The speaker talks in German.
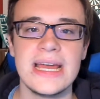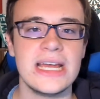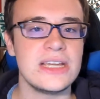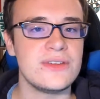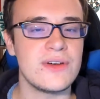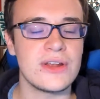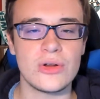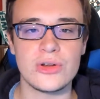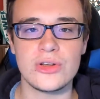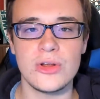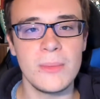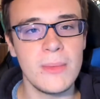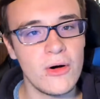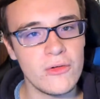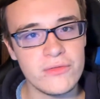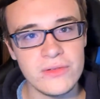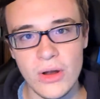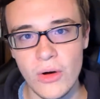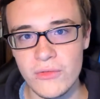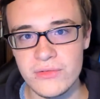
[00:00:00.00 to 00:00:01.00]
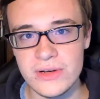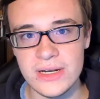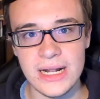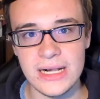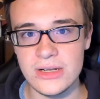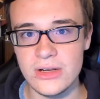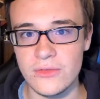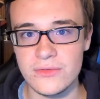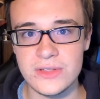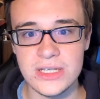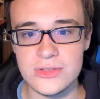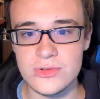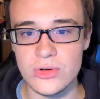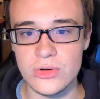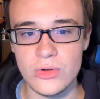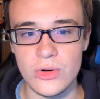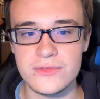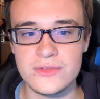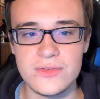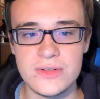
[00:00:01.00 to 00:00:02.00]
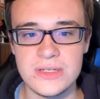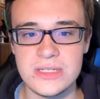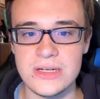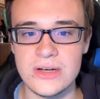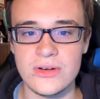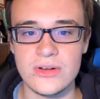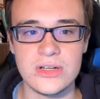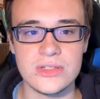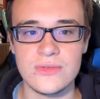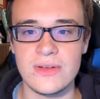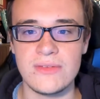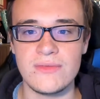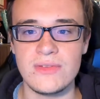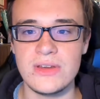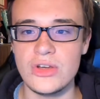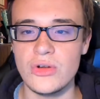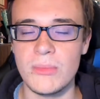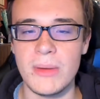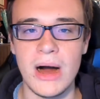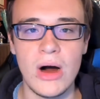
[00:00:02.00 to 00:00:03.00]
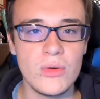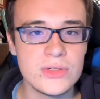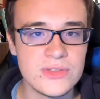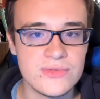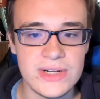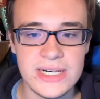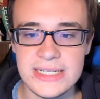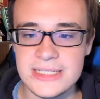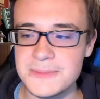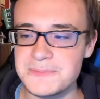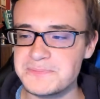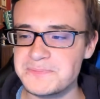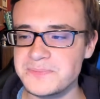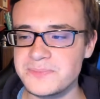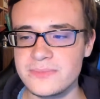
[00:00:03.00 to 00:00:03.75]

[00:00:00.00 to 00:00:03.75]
Ich werde euch immer auf dem Laufenden halten auf Discord oder auf Twitter oder so, wenn ein Video mal ausfällt.